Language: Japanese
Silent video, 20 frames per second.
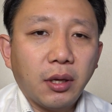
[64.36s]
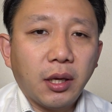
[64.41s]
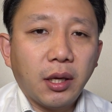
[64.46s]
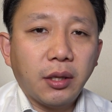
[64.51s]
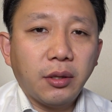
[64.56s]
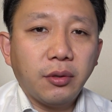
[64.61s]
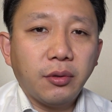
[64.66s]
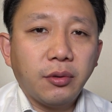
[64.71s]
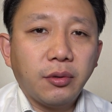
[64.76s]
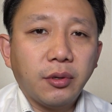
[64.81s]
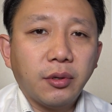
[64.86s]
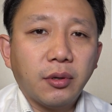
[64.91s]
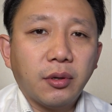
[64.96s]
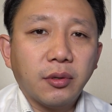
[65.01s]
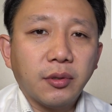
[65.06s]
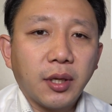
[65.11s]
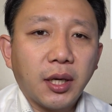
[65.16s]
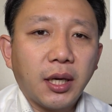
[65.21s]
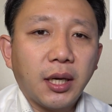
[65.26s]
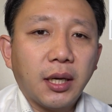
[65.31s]
いう
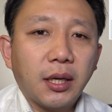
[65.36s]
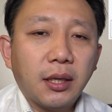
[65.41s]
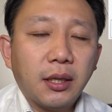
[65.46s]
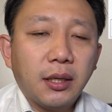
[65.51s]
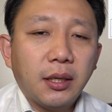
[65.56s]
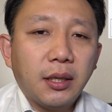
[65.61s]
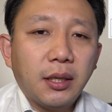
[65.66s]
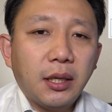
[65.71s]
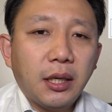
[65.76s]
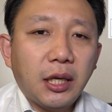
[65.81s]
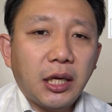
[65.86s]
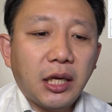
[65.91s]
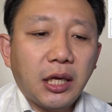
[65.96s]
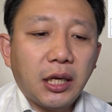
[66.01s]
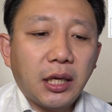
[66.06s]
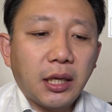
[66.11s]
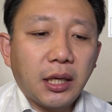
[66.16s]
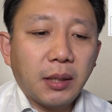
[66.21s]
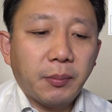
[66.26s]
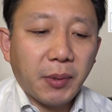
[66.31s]
ような、
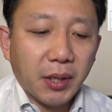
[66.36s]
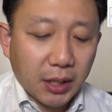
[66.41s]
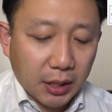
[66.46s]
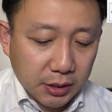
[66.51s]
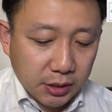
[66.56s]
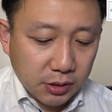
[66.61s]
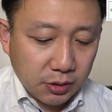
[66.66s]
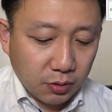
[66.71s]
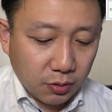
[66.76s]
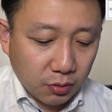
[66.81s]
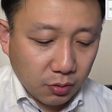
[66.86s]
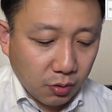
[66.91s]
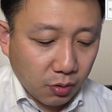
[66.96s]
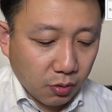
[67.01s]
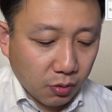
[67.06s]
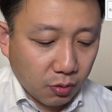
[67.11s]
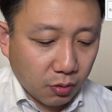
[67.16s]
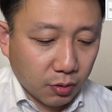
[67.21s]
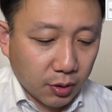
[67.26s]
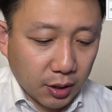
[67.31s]
えま活
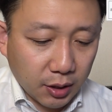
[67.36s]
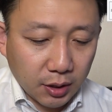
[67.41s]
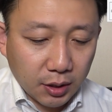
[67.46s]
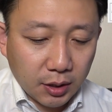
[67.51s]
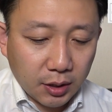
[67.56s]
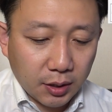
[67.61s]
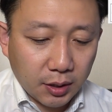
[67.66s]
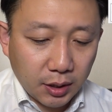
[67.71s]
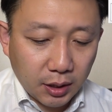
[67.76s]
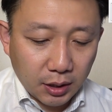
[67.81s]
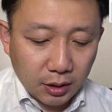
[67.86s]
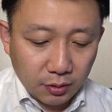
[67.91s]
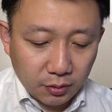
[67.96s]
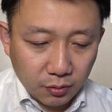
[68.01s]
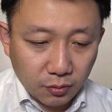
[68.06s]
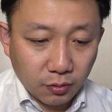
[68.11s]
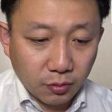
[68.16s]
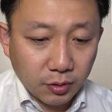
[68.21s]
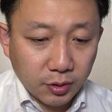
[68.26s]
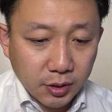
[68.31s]
動を行っている
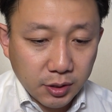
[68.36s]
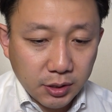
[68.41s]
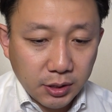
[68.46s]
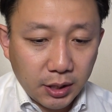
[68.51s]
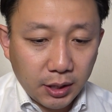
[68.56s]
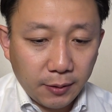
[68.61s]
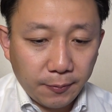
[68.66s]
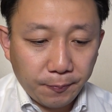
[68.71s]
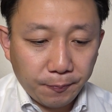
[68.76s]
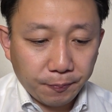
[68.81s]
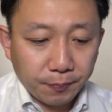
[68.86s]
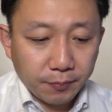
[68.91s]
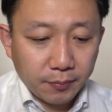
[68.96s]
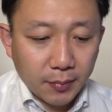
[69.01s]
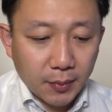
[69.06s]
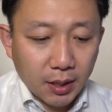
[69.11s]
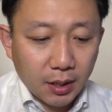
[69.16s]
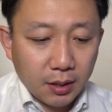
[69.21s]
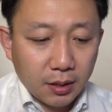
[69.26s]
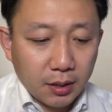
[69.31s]
ところですね。
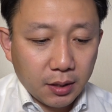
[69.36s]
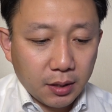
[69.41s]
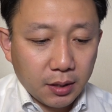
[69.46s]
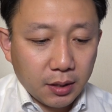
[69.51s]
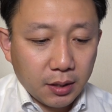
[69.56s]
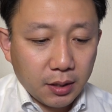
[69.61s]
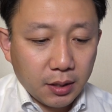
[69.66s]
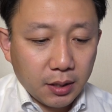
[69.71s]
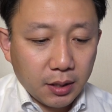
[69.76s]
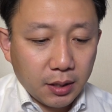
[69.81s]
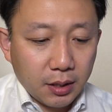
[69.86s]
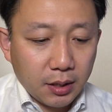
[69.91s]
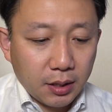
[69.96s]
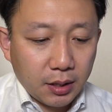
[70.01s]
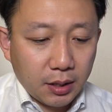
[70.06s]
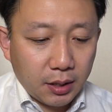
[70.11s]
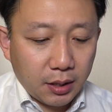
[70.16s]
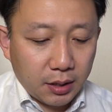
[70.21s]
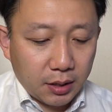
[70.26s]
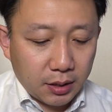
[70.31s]

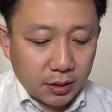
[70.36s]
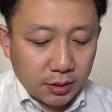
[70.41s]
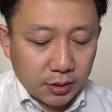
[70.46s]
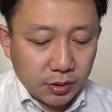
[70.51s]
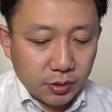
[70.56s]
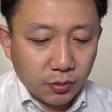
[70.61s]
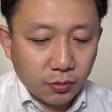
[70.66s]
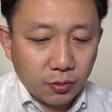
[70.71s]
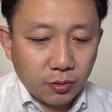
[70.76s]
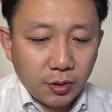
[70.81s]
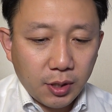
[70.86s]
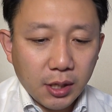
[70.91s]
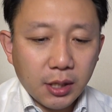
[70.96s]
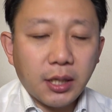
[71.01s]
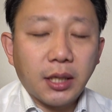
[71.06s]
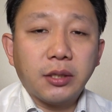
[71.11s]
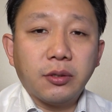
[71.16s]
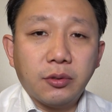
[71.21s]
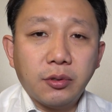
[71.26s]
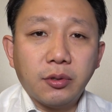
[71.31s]
えー、その
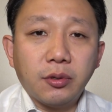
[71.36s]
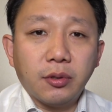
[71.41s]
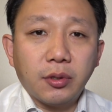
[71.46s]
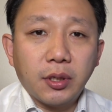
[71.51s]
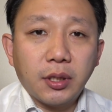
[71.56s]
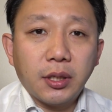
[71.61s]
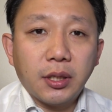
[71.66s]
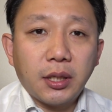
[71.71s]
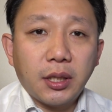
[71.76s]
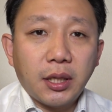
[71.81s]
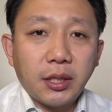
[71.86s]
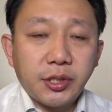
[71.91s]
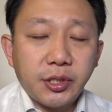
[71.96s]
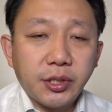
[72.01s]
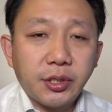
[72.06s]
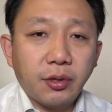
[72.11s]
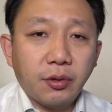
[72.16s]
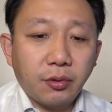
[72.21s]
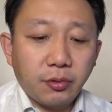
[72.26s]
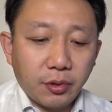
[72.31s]
中の、えー、
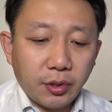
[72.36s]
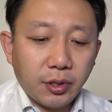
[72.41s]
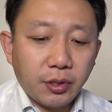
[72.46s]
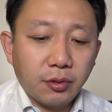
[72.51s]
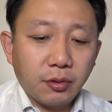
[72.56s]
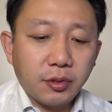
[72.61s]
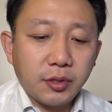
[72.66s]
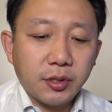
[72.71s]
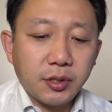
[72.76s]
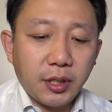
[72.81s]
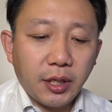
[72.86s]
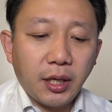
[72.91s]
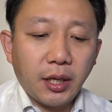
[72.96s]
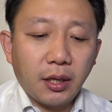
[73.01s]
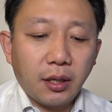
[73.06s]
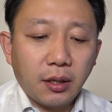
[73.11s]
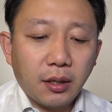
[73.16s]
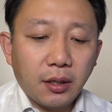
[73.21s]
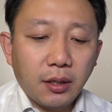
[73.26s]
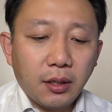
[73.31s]
事業の一つ
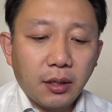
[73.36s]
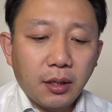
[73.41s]
で、